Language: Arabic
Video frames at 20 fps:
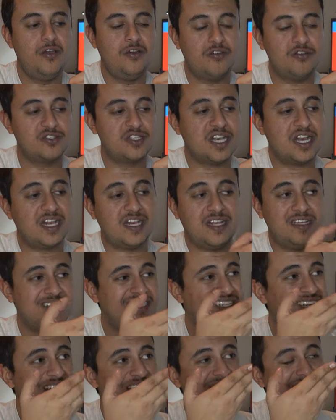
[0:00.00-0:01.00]
خصوصا ان
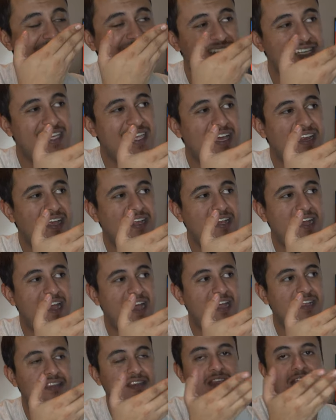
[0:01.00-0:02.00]
شاري ستيكر هنا
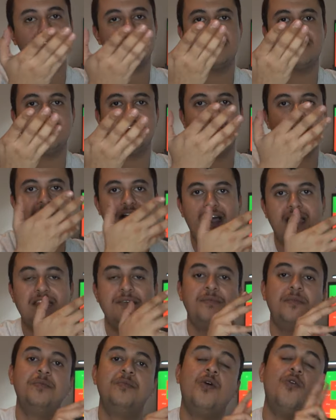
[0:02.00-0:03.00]
حاطه ستيكر هذا
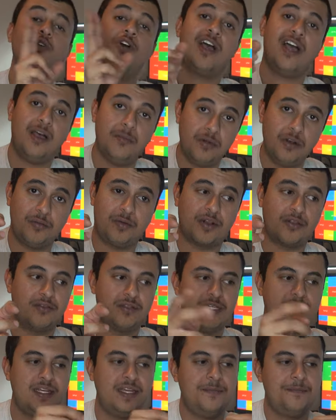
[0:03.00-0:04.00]
من موقع ابل برضو
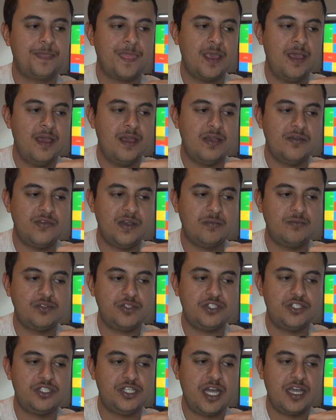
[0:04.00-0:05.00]
شاريه
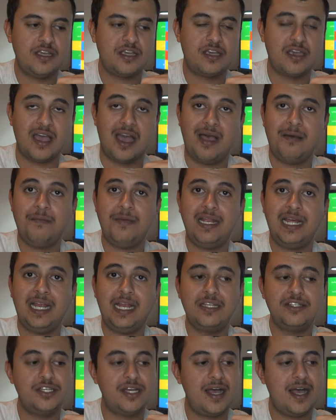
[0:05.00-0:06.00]
فمش جاي كامل على
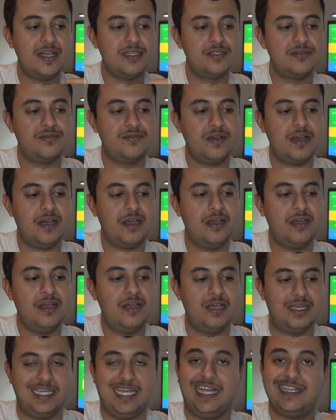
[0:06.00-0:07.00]
الجهاز
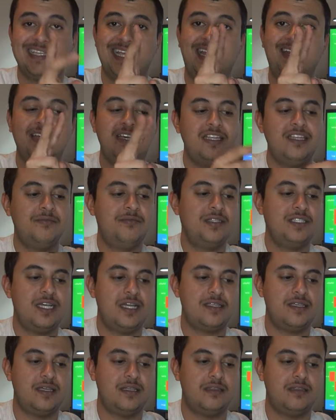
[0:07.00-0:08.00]
فتعلق ايدي من
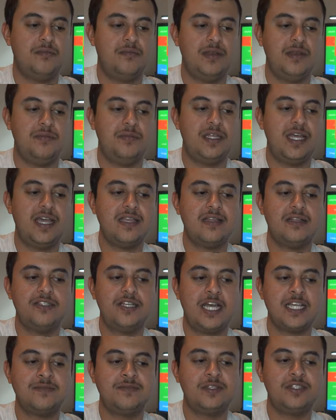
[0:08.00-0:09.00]
جهتين من بدايه
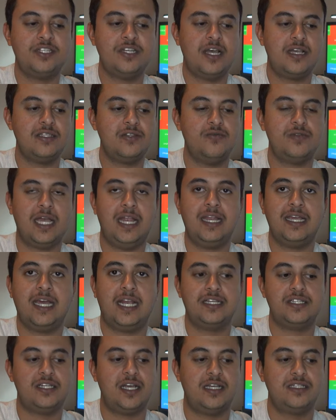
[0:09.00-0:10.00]
الجهاز من الشاصي وتعلق على
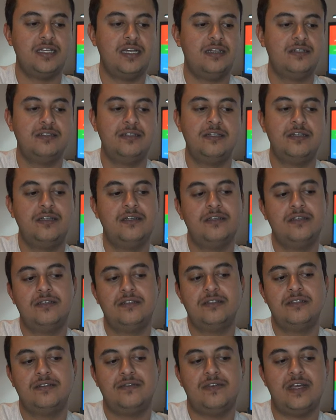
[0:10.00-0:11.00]
الشاشه
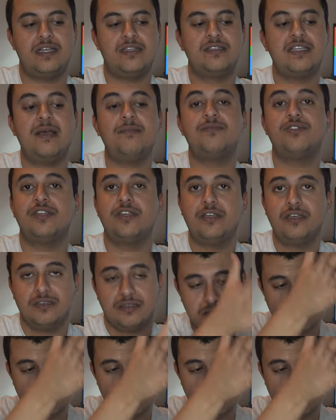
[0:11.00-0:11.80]
فتمسك